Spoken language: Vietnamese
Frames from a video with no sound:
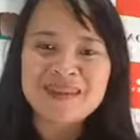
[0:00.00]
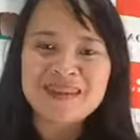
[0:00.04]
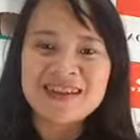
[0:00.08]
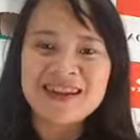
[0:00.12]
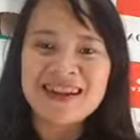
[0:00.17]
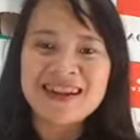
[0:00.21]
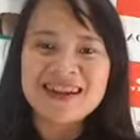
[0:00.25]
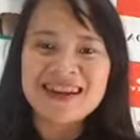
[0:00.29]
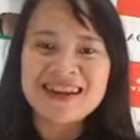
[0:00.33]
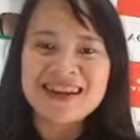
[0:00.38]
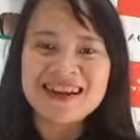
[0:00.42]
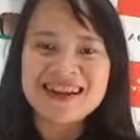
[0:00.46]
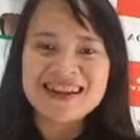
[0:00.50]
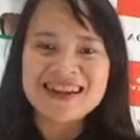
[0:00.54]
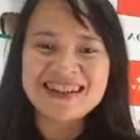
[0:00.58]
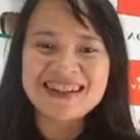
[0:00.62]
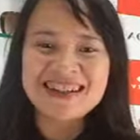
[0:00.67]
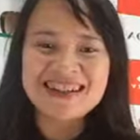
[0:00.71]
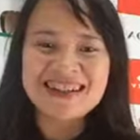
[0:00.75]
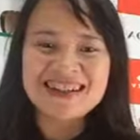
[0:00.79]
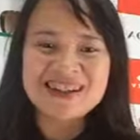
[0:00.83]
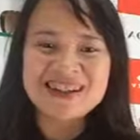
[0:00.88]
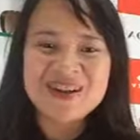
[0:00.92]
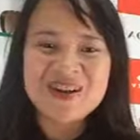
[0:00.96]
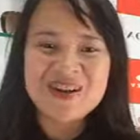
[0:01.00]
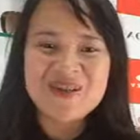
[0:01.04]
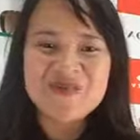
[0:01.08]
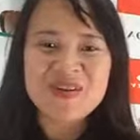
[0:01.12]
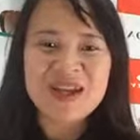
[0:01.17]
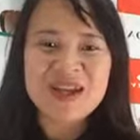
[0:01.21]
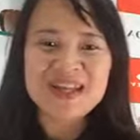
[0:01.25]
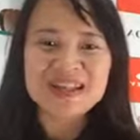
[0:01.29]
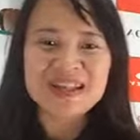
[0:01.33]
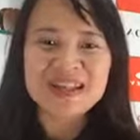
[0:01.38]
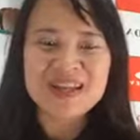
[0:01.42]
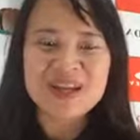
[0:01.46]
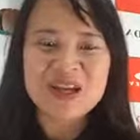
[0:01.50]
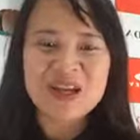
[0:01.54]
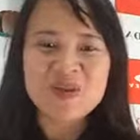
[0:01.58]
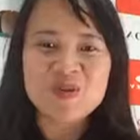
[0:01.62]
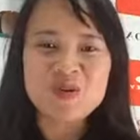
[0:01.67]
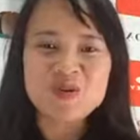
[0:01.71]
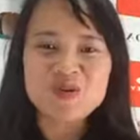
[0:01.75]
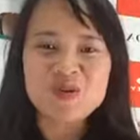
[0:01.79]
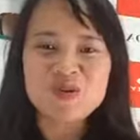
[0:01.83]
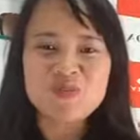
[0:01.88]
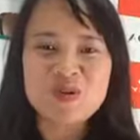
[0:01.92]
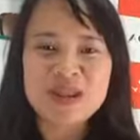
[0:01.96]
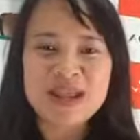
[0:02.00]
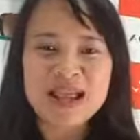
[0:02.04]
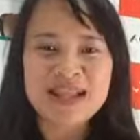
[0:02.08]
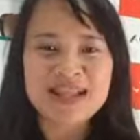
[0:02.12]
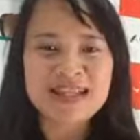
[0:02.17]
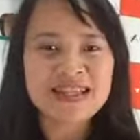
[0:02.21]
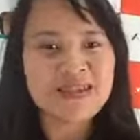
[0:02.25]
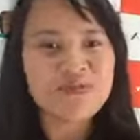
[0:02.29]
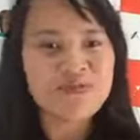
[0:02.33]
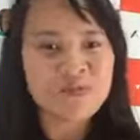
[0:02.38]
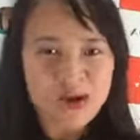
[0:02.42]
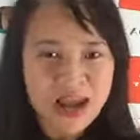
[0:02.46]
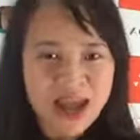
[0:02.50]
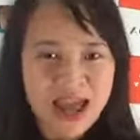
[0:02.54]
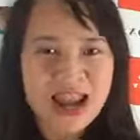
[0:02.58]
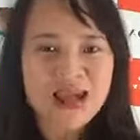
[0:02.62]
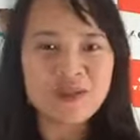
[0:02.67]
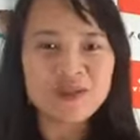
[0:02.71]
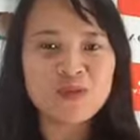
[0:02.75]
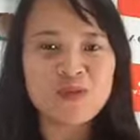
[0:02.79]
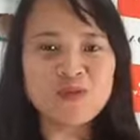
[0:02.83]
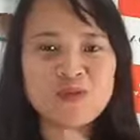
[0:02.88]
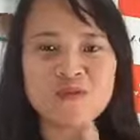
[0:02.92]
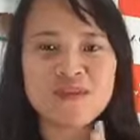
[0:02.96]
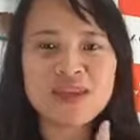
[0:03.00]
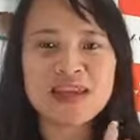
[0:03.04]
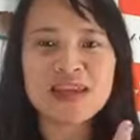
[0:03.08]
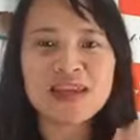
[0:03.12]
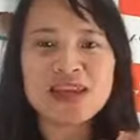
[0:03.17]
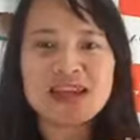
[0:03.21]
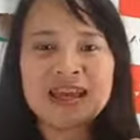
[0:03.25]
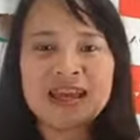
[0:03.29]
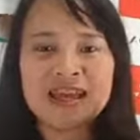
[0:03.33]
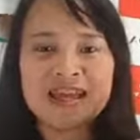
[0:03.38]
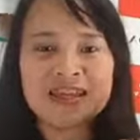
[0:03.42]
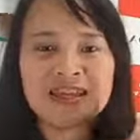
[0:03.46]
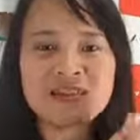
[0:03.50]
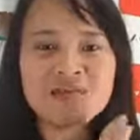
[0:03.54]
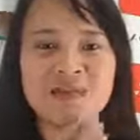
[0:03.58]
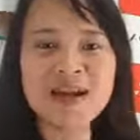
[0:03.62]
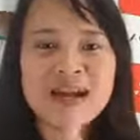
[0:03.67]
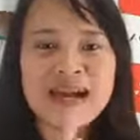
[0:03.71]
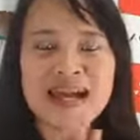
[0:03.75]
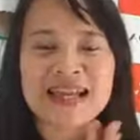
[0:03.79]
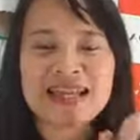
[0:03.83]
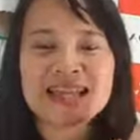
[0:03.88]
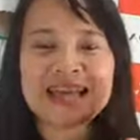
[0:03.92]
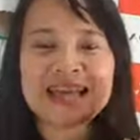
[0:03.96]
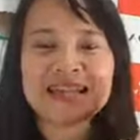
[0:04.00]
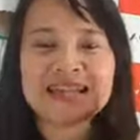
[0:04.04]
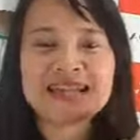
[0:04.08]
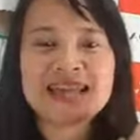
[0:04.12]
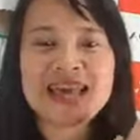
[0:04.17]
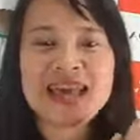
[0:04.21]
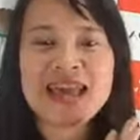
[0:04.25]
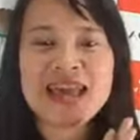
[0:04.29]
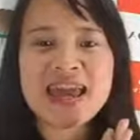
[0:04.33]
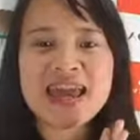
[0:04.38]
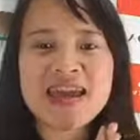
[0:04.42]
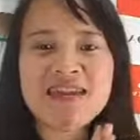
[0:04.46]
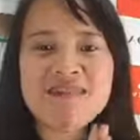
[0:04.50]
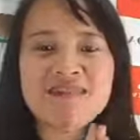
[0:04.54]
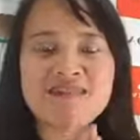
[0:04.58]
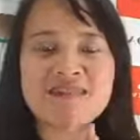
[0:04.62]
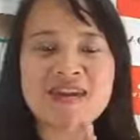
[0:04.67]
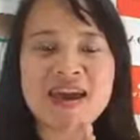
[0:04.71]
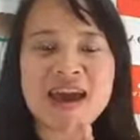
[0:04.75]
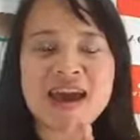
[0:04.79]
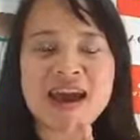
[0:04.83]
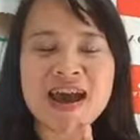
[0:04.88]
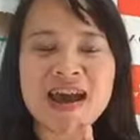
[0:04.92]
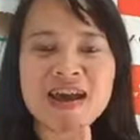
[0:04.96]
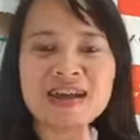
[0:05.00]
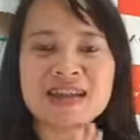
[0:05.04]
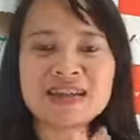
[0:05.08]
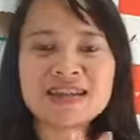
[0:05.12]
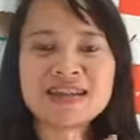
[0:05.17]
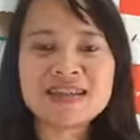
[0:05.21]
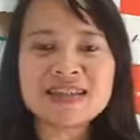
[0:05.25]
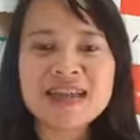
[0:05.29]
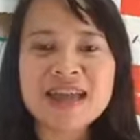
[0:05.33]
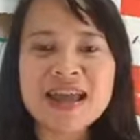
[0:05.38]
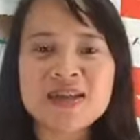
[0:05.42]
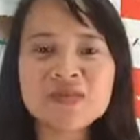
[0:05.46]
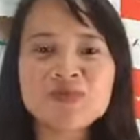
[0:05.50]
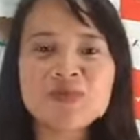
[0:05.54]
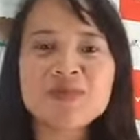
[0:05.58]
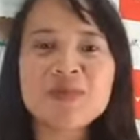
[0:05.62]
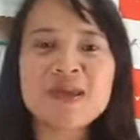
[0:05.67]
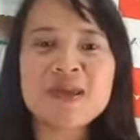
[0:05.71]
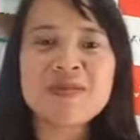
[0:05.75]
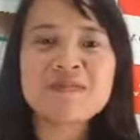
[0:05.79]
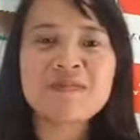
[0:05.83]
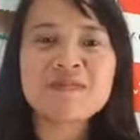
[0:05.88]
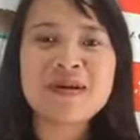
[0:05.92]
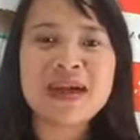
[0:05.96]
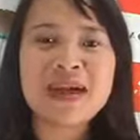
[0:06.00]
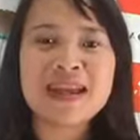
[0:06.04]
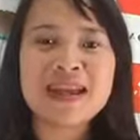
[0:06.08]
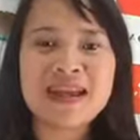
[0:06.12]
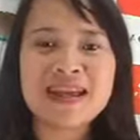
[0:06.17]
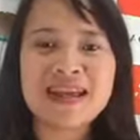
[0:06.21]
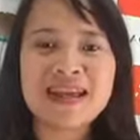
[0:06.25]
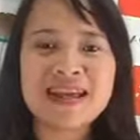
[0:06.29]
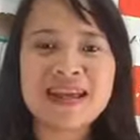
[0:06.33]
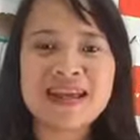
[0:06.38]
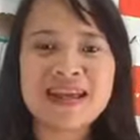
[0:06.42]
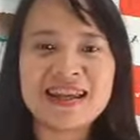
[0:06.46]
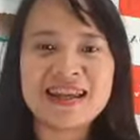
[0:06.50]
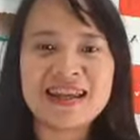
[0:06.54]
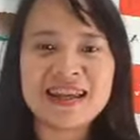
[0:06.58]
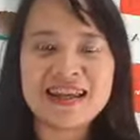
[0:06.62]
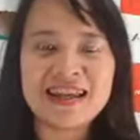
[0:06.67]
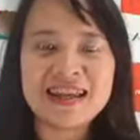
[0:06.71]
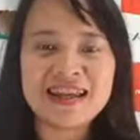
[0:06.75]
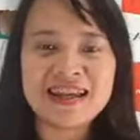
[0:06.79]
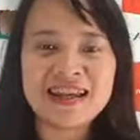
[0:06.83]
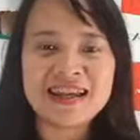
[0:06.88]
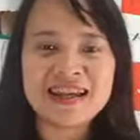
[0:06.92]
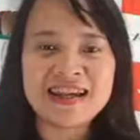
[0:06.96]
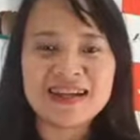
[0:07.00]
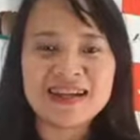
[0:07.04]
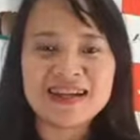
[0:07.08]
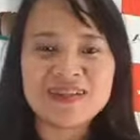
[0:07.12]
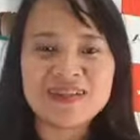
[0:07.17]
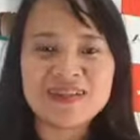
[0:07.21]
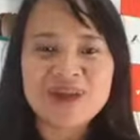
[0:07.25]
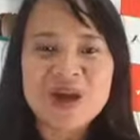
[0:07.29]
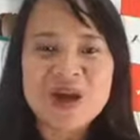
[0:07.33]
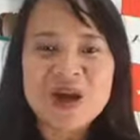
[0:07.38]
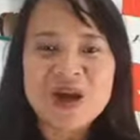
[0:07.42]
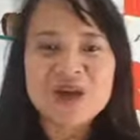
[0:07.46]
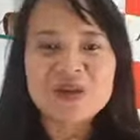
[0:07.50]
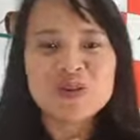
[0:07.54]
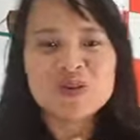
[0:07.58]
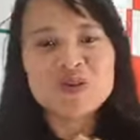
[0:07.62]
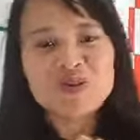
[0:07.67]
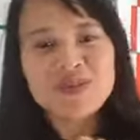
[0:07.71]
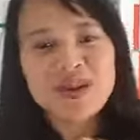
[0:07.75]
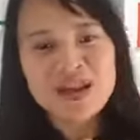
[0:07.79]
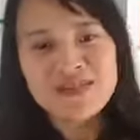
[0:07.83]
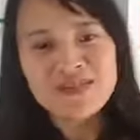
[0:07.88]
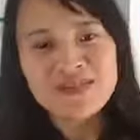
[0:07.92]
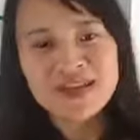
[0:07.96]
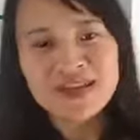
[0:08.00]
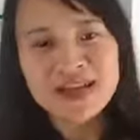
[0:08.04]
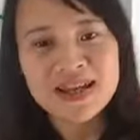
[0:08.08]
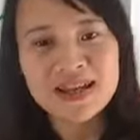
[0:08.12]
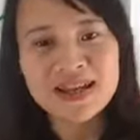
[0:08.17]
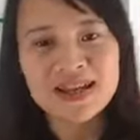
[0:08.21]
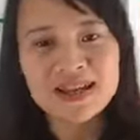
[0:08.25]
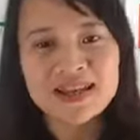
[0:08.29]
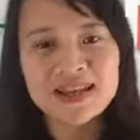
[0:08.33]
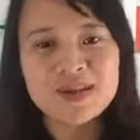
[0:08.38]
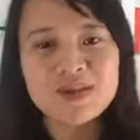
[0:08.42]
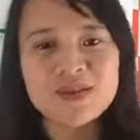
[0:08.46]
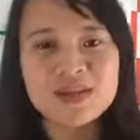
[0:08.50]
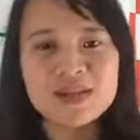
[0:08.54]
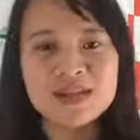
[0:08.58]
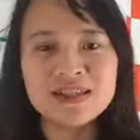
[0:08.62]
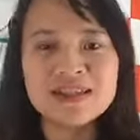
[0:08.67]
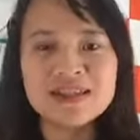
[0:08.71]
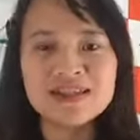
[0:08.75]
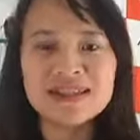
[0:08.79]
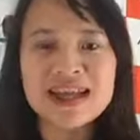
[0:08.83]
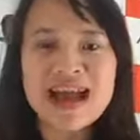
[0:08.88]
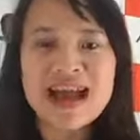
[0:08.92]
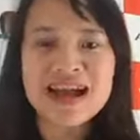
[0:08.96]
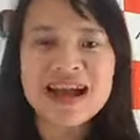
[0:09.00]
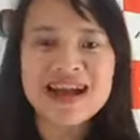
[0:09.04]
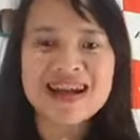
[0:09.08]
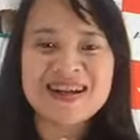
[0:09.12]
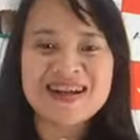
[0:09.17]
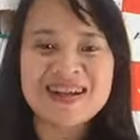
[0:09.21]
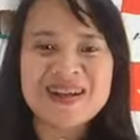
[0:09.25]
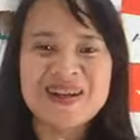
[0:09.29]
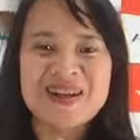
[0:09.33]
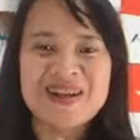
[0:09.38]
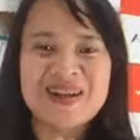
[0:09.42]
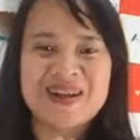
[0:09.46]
À, hôm nay thì cái nội dung buổi livestream cũng khá là thú vị, nhưng mà cả nhà share và share giúp em bài này để để uh, giúp em với nhá, để nhiều người tương tác ạ.